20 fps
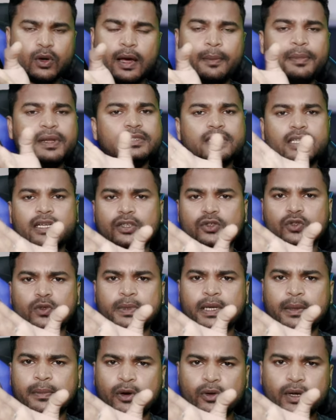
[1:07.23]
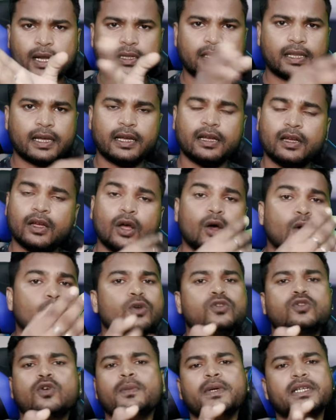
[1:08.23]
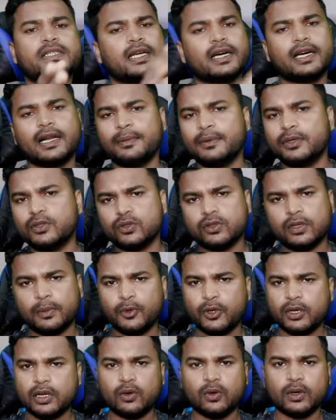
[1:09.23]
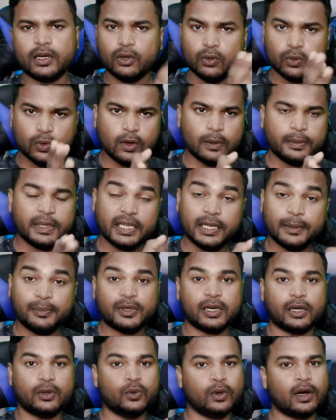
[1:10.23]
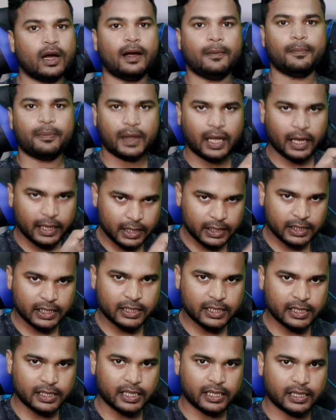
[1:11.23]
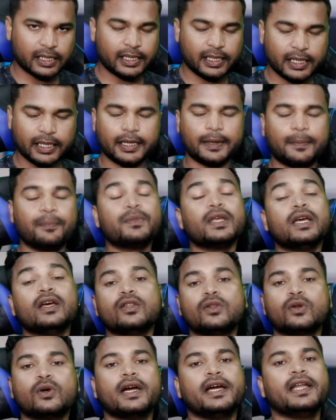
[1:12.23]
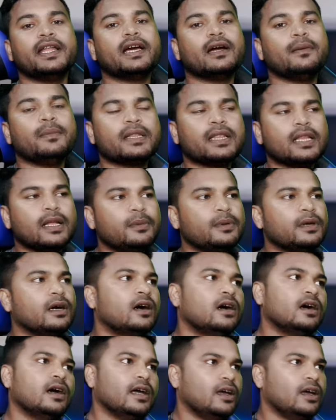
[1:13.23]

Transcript: पे कोलाब्रेशन का जो भी अमाउंट आता है उसको मैं इंस्टाग्राम के जो सपोर्टर होंगे उनको अभी गिफ्ट करूँगा इसी सीजन का ठीक है तो कहने का मतलब